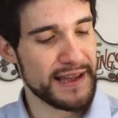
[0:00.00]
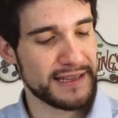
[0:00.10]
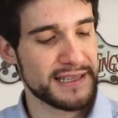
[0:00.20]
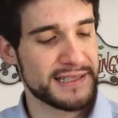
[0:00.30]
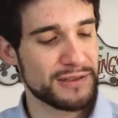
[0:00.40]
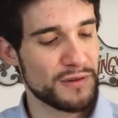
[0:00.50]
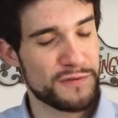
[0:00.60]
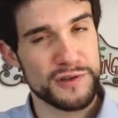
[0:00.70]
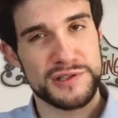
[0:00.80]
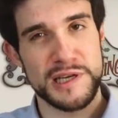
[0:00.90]
ed è stato
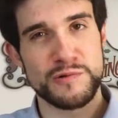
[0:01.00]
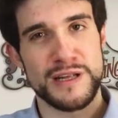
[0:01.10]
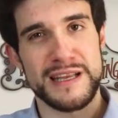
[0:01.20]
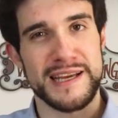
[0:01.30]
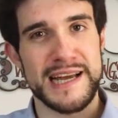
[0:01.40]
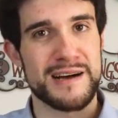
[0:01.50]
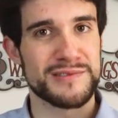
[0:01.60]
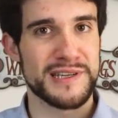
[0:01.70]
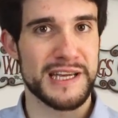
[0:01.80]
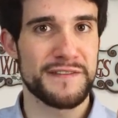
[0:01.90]
forse una delle
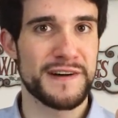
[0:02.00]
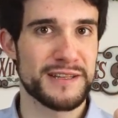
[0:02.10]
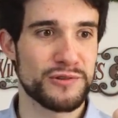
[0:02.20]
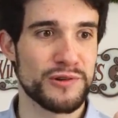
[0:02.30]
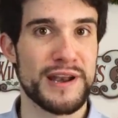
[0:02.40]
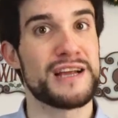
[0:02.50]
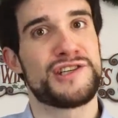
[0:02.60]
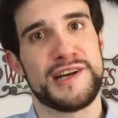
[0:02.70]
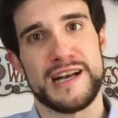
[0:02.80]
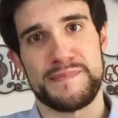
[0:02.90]
cause che ha fatto
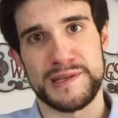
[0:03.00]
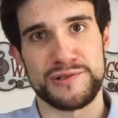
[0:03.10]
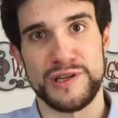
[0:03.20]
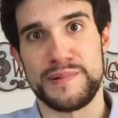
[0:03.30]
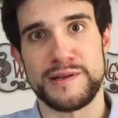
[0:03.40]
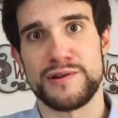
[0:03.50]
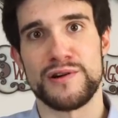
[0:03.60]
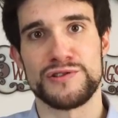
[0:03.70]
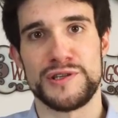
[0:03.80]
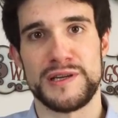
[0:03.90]
nascere la passione per gli
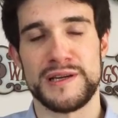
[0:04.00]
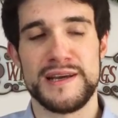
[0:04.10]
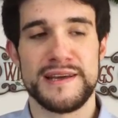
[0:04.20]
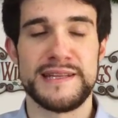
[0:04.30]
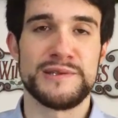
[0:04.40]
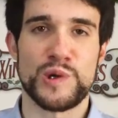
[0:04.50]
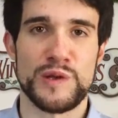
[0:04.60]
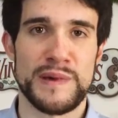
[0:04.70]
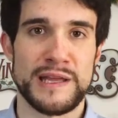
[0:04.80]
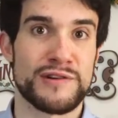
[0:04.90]
orologi dentro
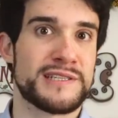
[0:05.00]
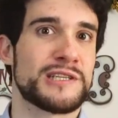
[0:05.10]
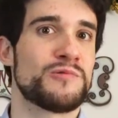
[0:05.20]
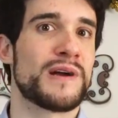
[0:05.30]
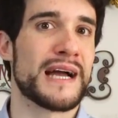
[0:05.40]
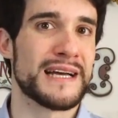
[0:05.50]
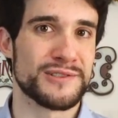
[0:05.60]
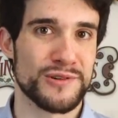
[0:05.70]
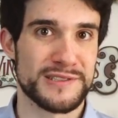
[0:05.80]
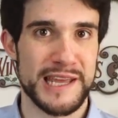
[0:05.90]
di me. Non è stato un
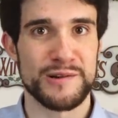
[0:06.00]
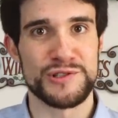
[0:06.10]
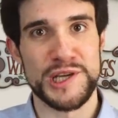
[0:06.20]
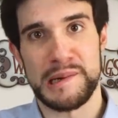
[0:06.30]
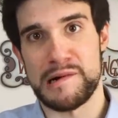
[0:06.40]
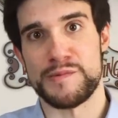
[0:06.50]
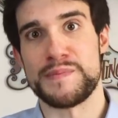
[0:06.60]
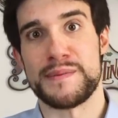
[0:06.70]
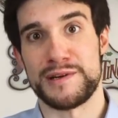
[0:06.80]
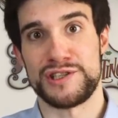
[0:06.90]
caso il Seiko 5 come
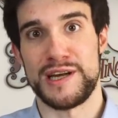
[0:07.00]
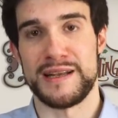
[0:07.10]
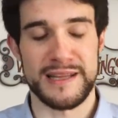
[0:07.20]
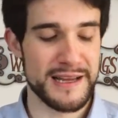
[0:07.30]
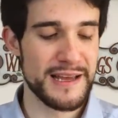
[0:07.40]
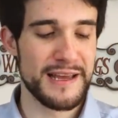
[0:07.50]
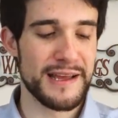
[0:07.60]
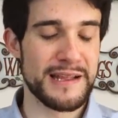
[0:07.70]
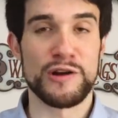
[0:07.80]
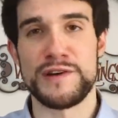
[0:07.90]
prima scelta.
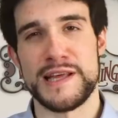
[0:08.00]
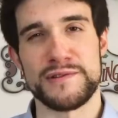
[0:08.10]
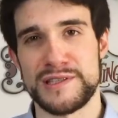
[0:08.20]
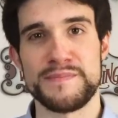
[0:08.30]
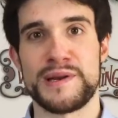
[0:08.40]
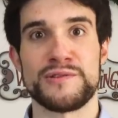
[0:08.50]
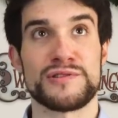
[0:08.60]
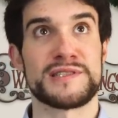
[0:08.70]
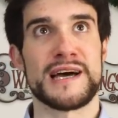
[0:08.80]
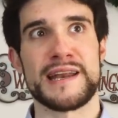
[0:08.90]
Glielo vedevo sempre
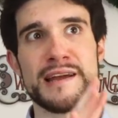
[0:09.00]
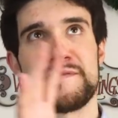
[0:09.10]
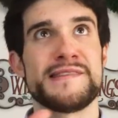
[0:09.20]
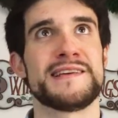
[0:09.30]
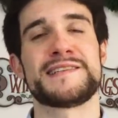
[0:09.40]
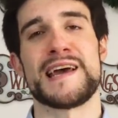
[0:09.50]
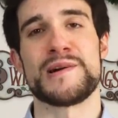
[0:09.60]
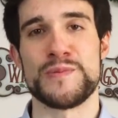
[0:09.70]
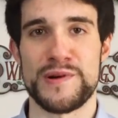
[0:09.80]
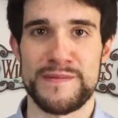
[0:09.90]
indossare, quindi
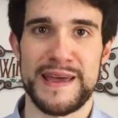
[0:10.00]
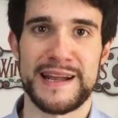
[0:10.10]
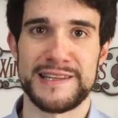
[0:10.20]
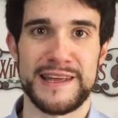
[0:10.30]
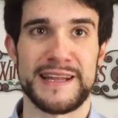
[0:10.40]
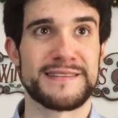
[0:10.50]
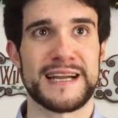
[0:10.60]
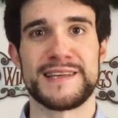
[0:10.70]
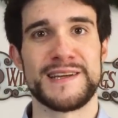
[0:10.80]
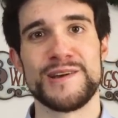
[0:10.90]
Seiko per me era, era
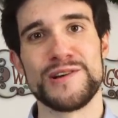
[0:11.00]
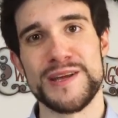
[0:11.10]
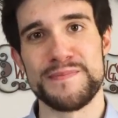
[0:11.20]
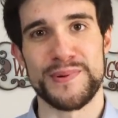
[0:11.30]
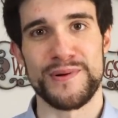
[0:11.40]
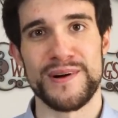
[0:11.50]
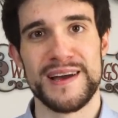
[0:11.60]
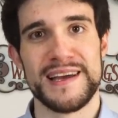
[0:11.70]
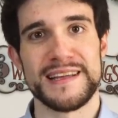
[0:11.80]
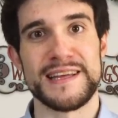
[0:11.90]
entrata nell'Olimpo
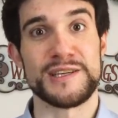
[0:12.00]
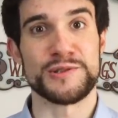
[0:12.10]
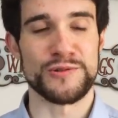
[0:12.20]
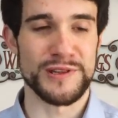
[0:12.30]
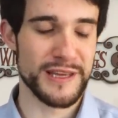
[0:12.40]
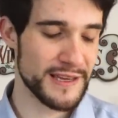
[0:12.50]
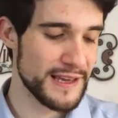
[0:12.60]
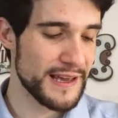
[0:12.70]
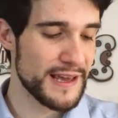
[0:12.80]
dei sogni.